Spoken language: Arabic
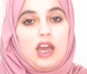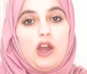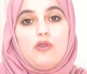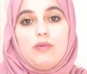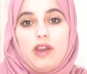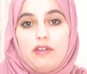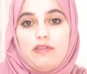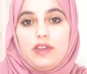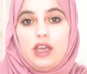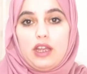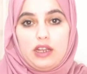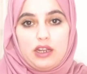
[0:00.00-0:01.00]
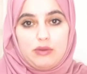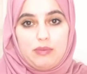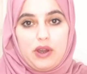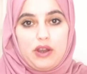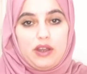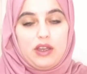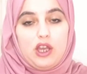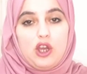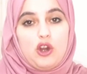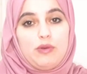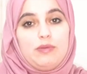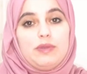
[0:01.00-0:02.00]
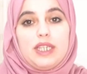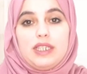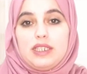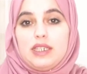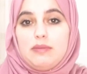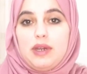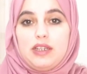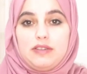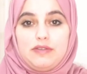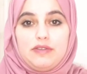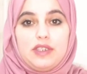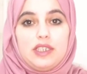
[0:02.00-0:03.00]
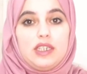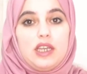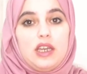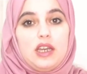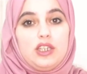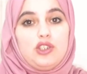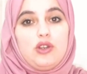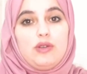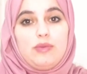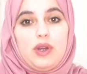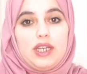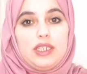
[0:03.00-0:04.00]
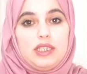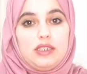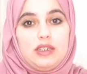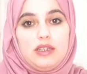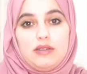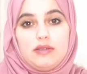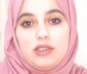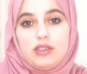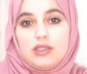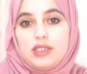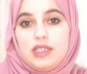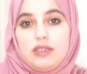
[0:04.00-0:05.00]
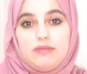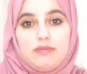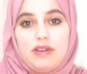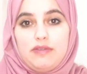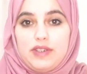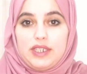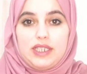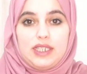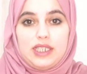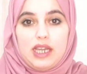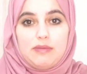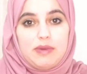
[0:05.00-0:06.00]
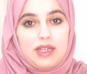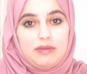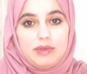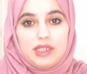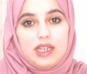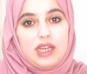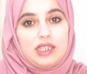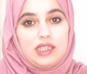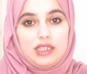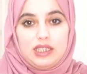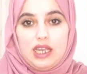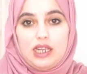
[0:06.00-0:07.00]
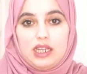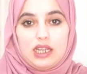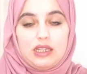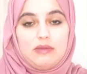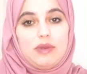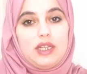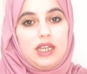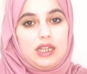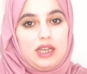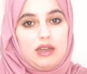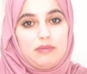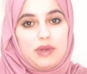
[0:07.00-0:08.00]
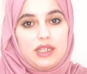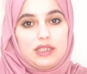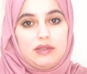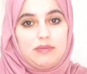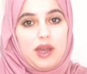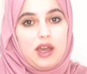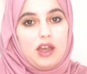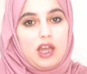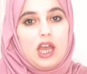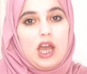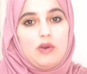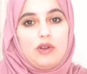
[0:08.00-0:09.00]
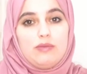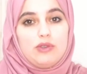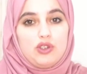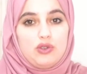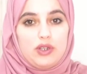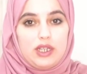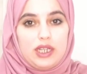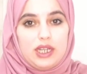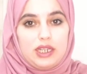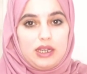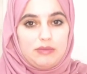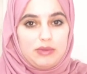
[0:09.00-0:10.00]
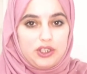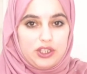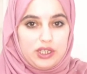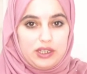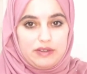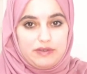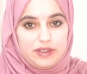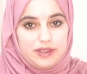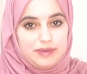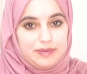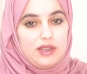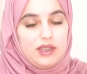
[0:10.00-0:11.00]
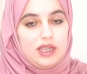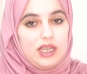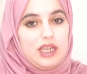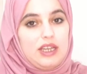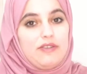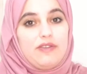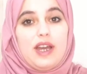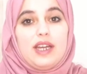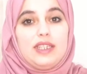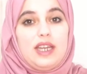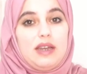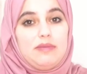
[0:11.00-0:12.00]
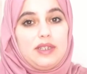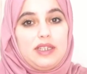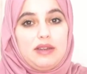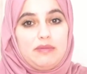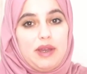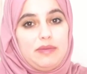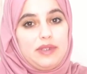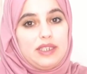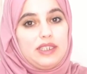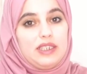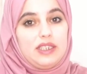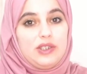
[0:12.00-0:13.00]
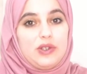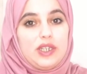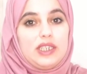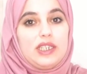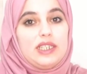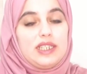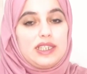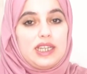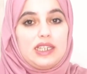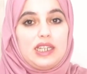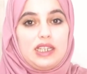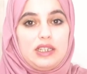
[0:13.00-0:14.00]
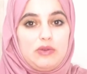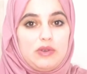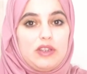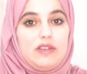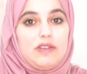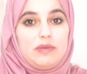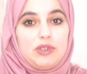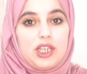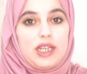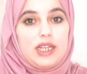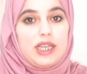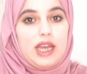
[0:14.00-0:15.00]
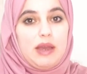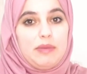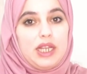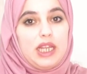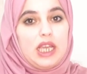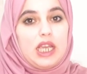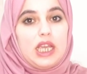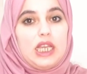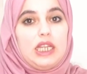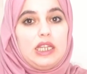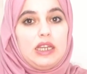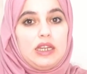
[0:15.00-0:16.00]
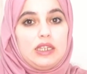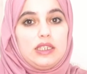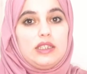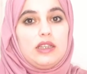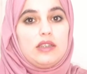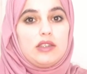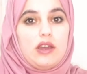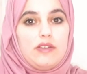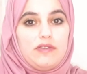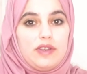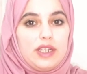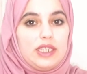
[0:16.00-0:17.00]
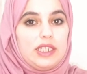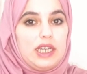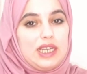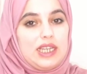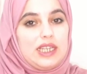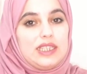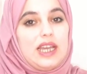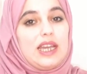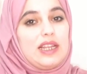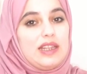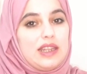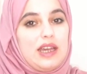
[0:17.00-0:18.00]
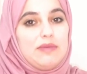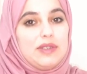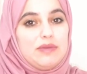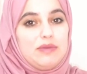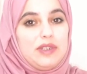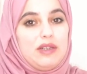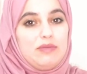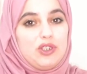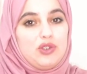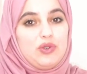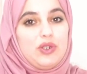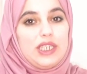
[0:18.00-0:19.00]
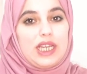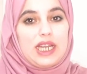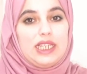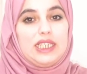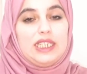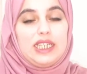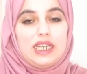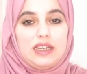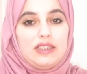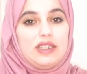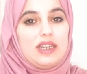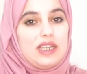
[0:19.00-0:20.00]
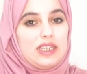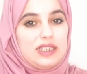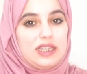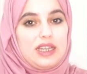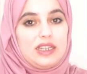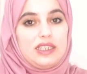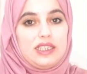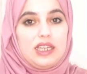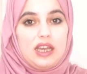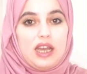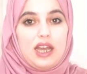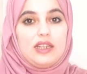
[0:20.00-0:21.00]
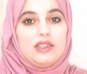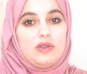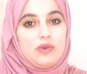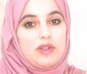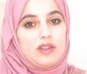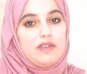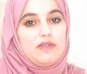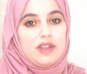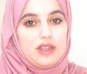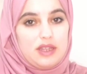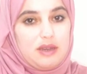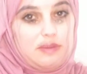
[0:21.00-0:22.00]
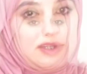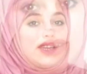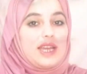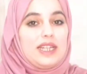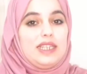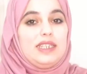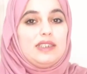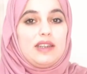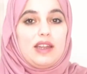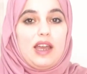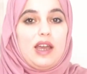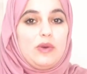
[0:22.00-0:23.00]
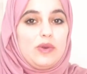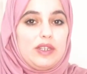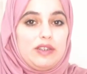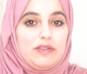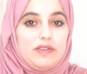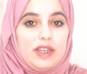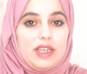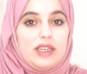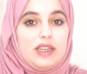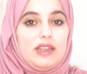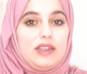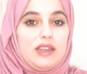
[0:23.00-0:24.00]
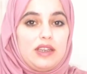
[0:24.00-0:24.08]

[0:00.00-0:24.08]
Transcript: أو ما فيها الأرباح وممكن كمان في أشهر معينة يصير ما عندي أمان من ناحية هاي الخدمة اللي أنا عم بقدمها أو المشروع اللي أنا عم بشتغل فيه فهذا أبدا ما بيعني إنه إحنا نستغني عن الوظيفة بشكل كامل إلا إذا صار في عنا دخل ثابت من المشروع يخليني أقدر أستغني عن الوظيفة الثابتة خلينا نحاول نفكر